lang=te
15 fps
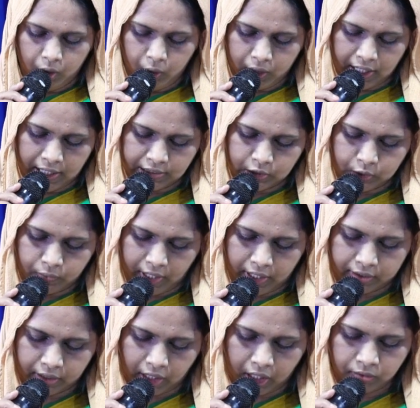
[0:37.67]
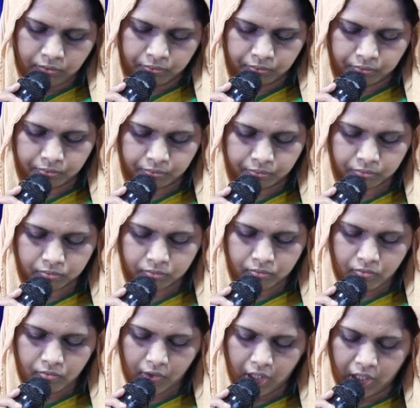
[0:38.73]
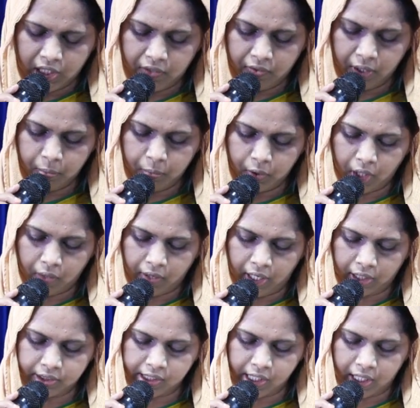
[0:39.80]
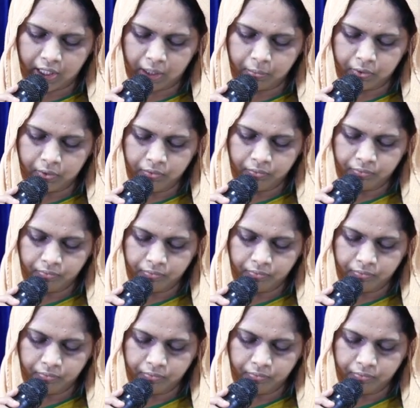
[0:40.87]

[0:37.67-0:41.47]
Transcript: లూకా సువార్త ఇరవై మూడవ అధ్యాయము